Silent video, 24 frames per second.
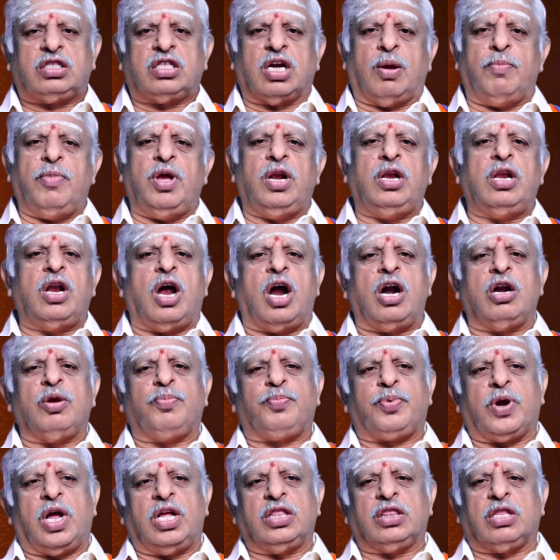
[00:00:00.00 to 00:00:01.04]
తమిళనాడు
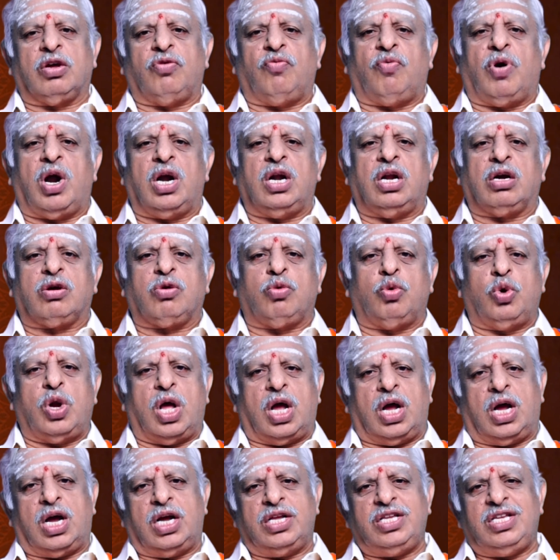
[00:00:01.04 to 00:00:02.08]
ప్రాంతం వాళ్ళకు
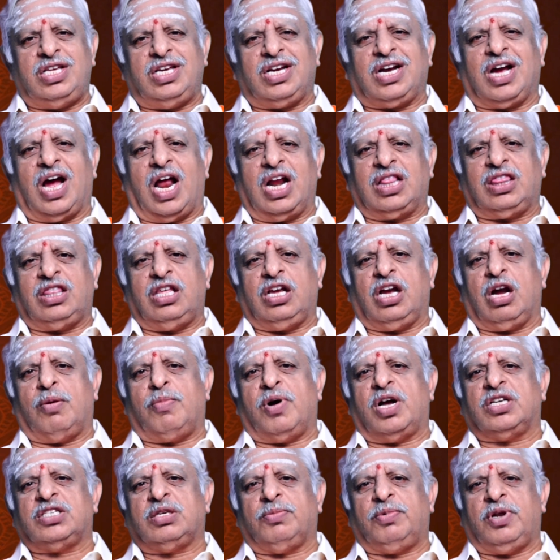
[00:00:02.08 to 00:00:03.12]
కూడా ఈ కార్తీక
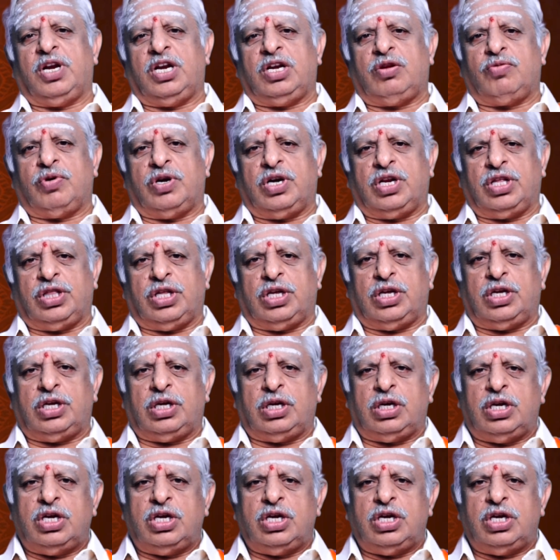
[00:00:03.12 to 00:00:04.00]
మాసం అనేటువంటిది